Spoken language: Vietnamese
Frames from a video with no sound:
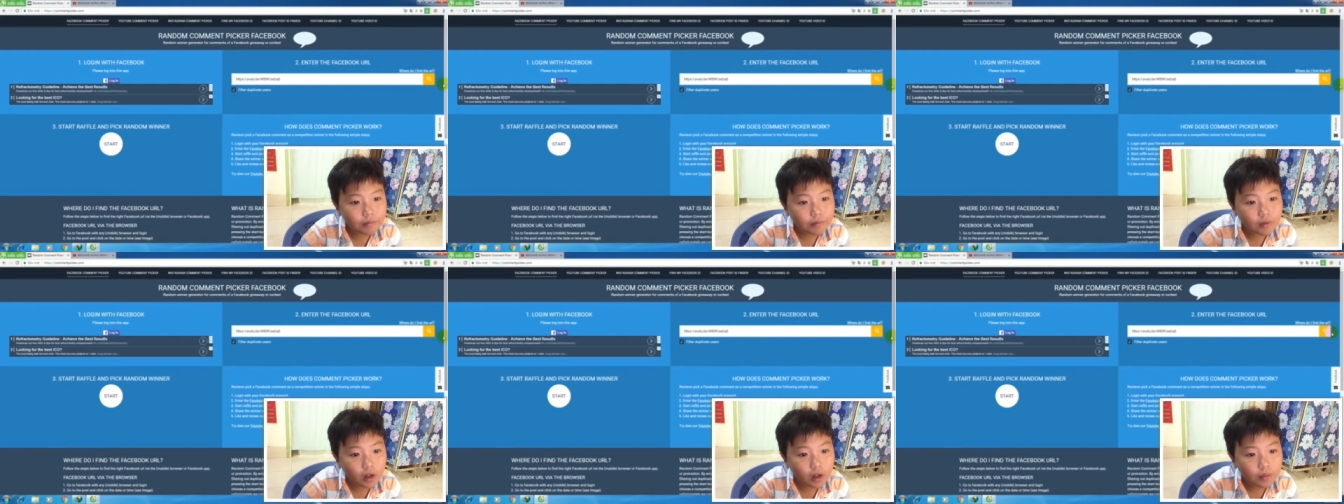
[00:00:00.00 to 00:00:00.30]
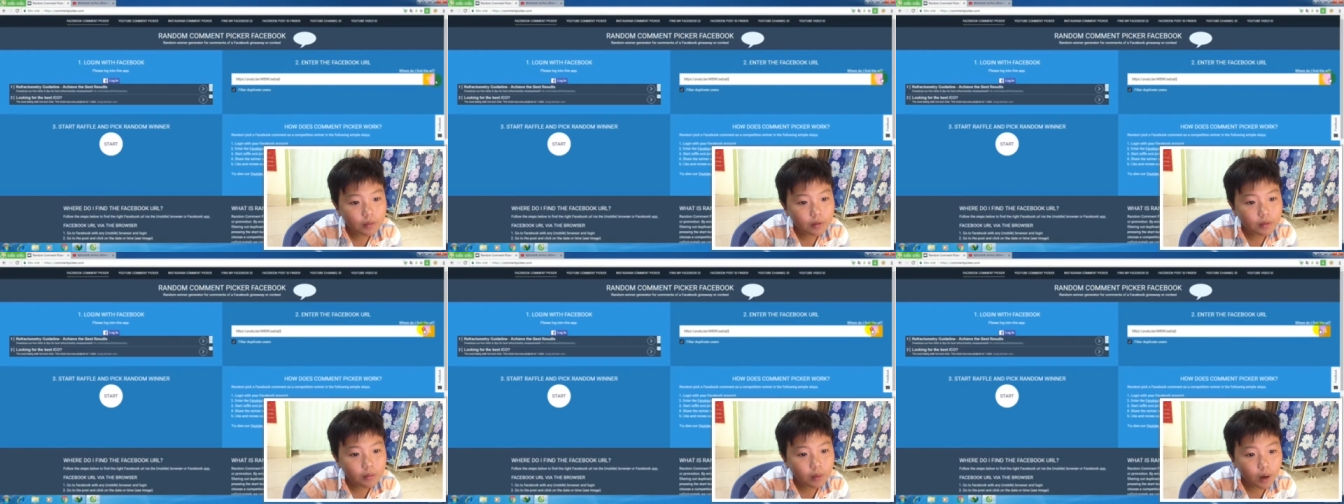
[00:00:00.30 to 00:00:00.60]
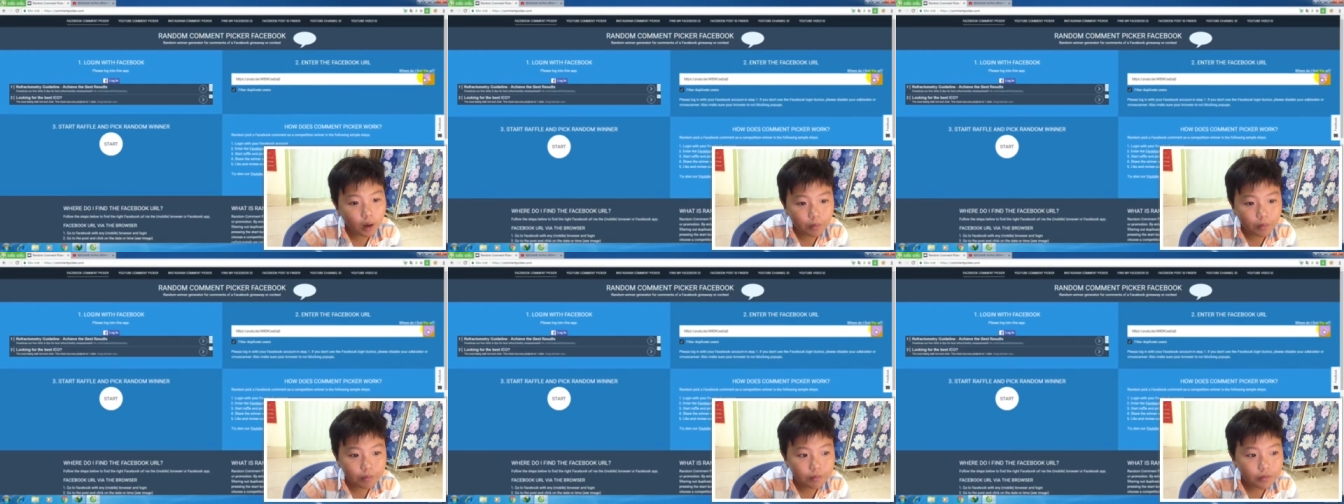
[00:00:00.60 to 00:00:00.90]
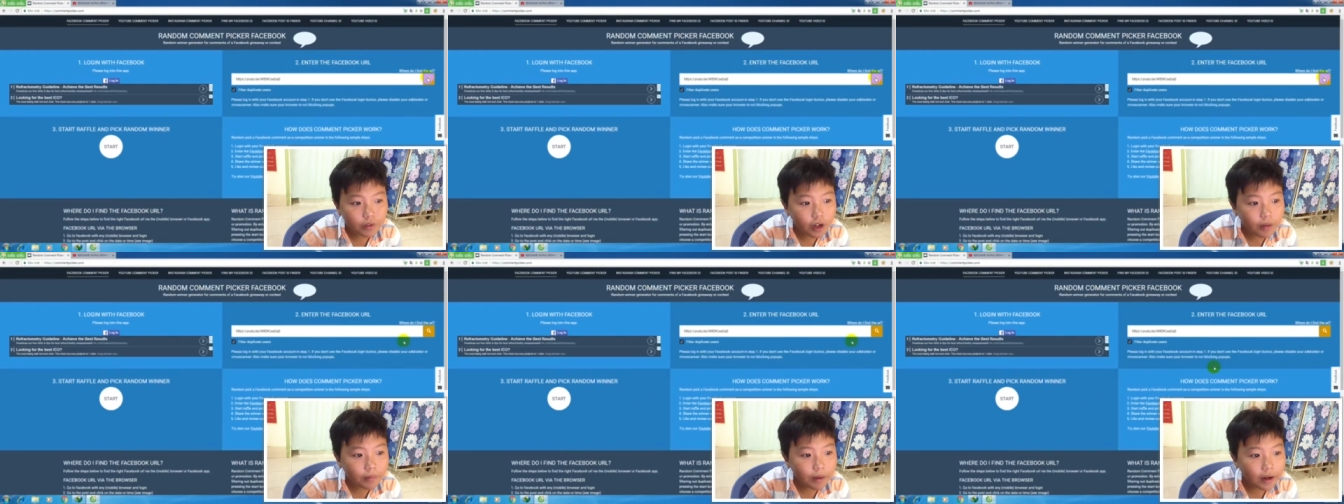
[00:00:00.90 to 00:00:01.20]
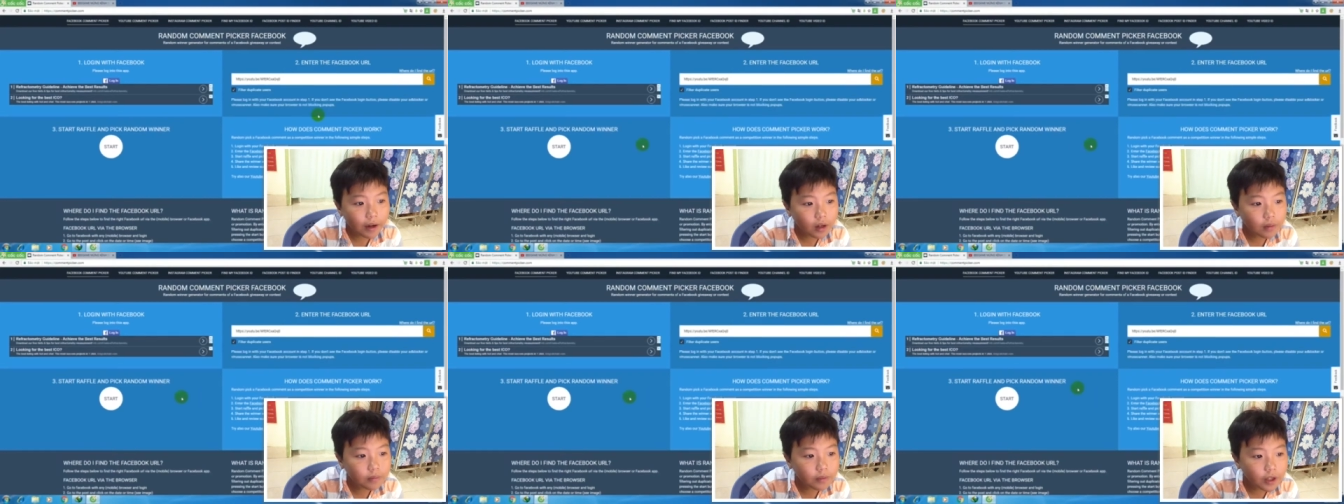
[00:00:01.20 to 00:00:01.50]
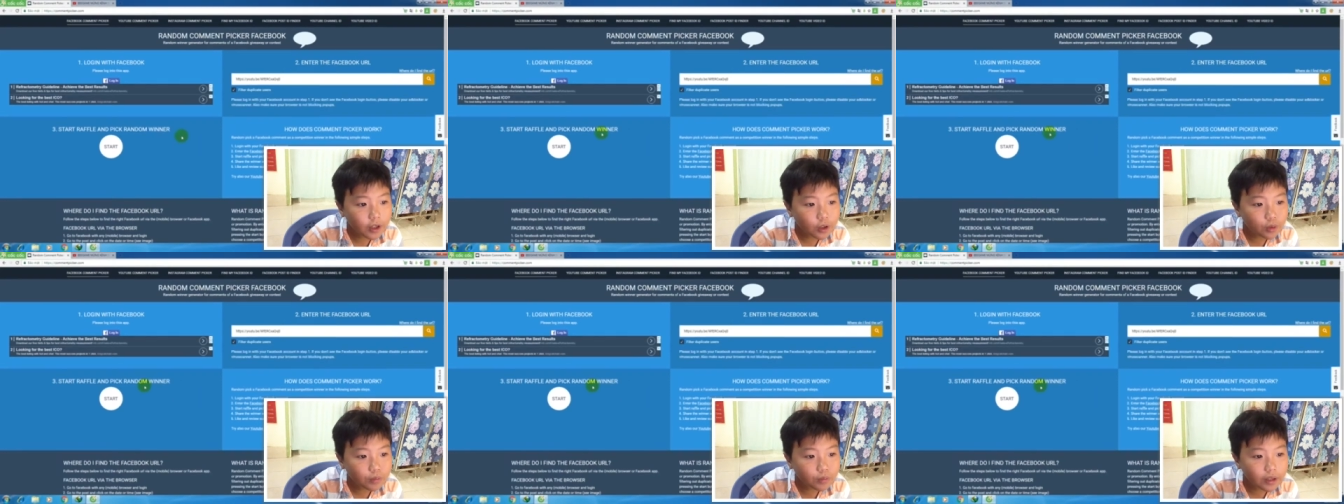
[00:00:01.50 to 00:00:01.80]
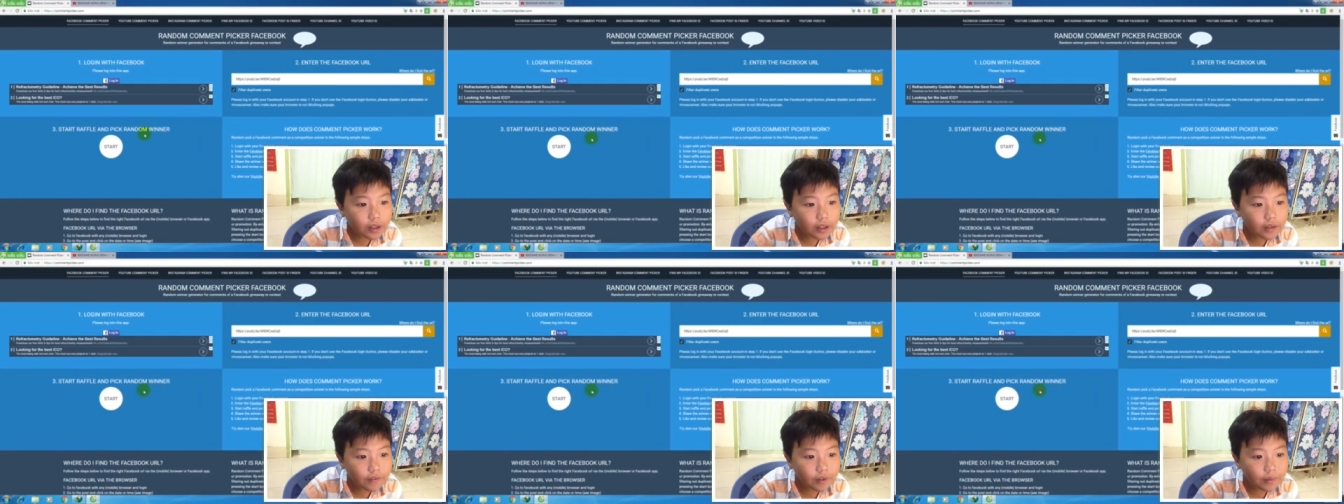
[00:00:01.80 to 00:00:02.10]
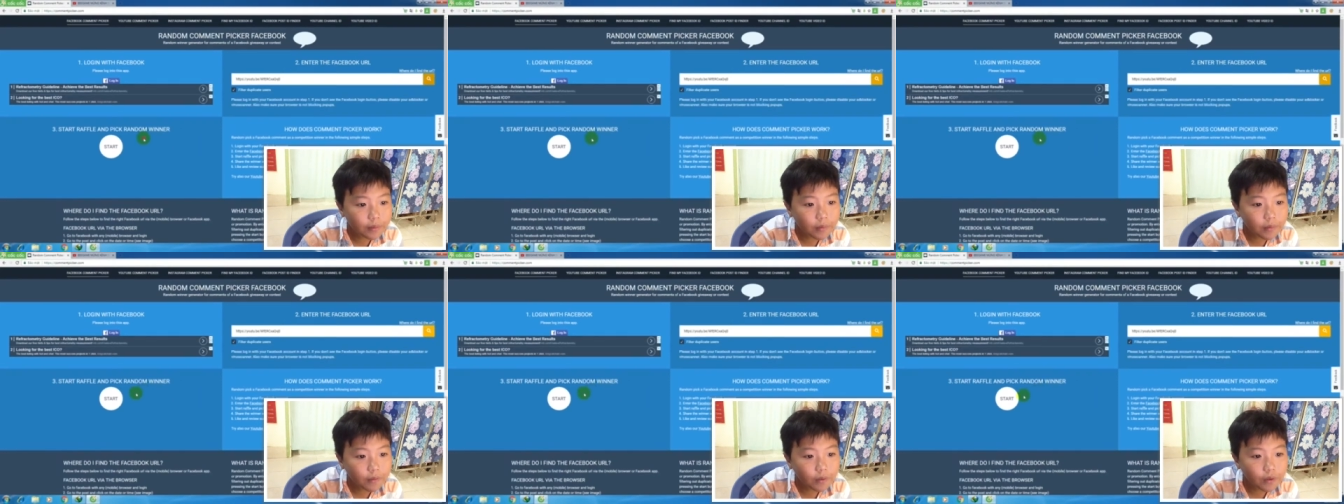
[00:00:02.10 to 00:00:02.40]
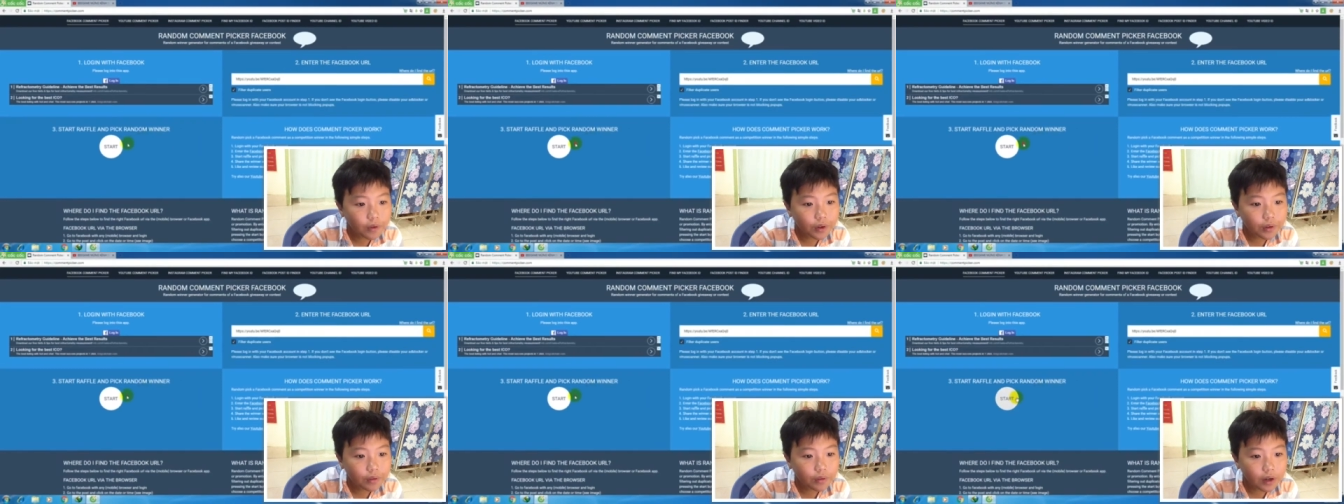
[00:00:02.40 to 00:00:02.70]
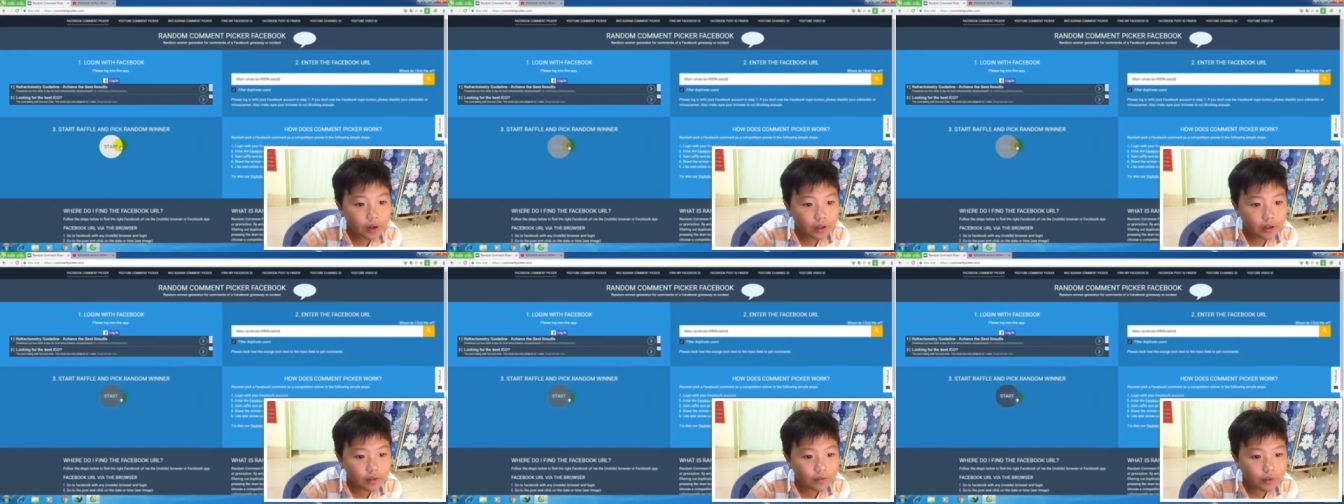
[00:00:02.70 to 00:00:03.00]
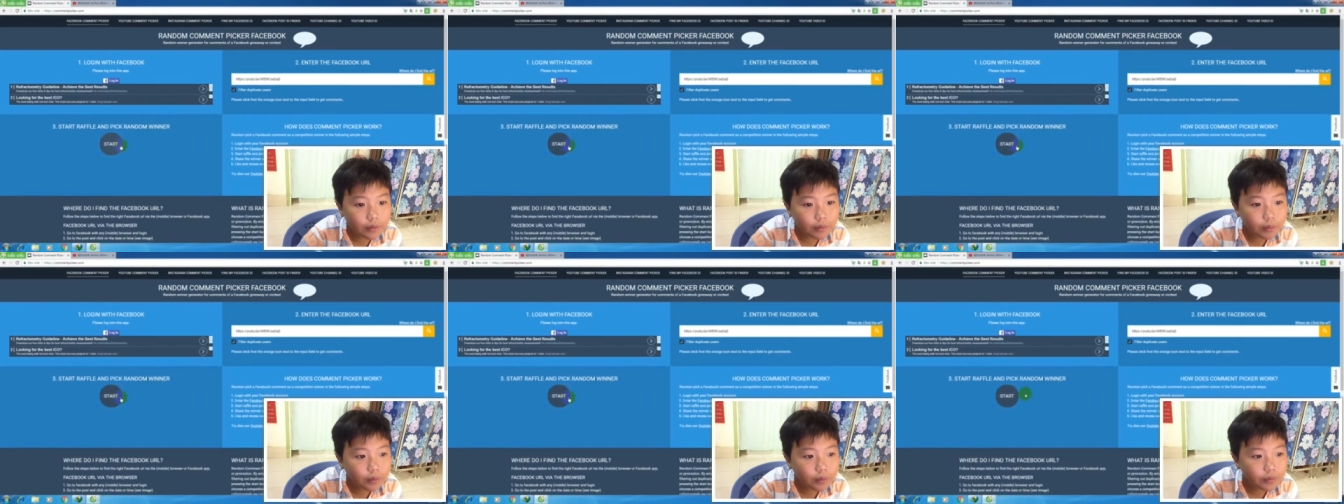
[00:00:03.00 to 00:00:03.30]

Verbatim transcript: ở bước 1 nếu bạn không thấy nút đăng nhập Facebook của hiệu hóa đăng nhập